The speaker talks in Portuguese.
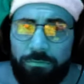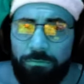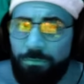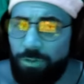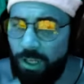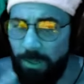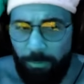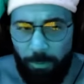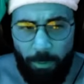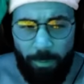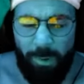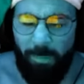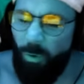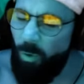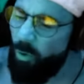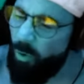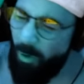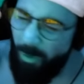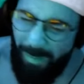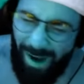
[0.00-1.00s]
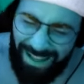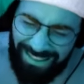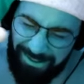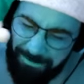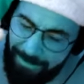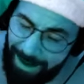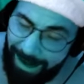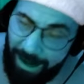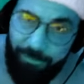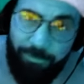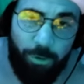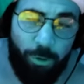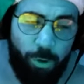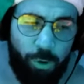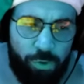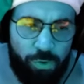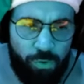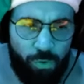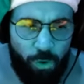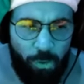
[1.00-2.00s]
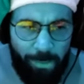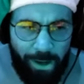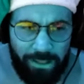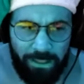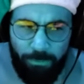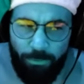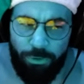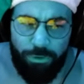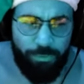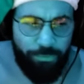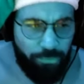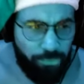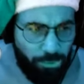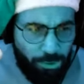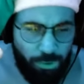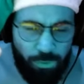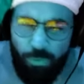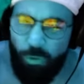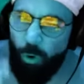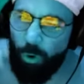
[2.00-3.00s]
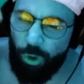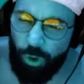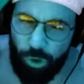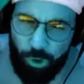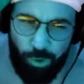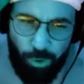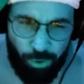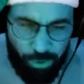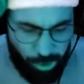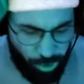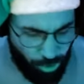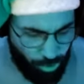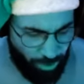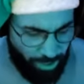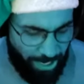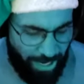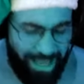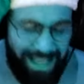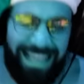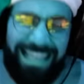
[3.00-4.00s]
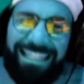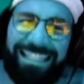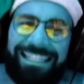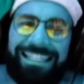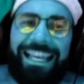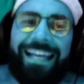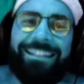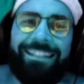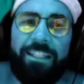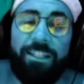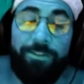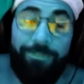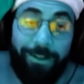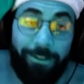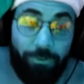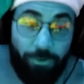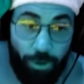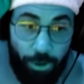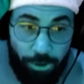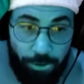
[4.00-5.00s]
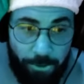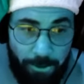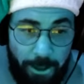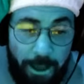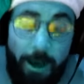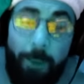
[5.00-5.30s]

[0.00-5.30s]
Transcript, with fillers: sem problema, um combate maravilhoso, um combate muito fluido, gostoso de jogar, satisfatório.